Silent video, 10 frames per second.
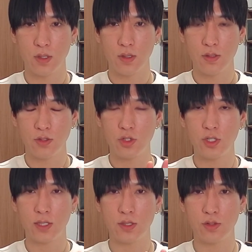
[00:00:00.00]
11
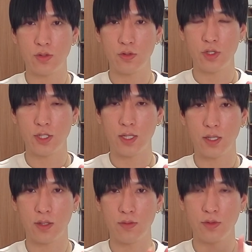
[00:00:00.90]
月16日なん
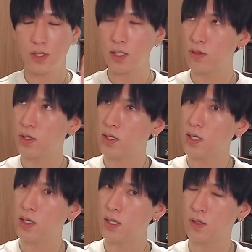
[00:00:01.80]
だけども、さっきの日経
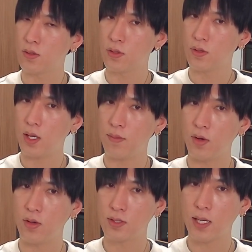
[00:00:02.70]
平均の同様ね、
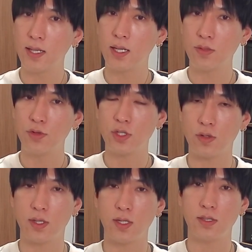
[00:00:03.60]
もう三角持ち合い
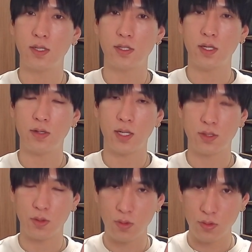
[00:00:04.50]
を形成しているから、
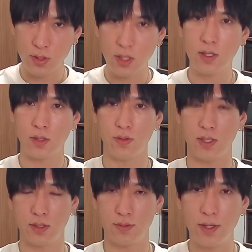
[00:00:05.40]
そこを抜けるかどう
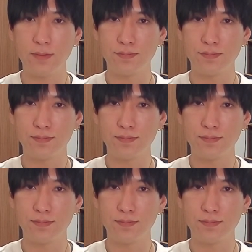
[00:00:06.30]
かですよね。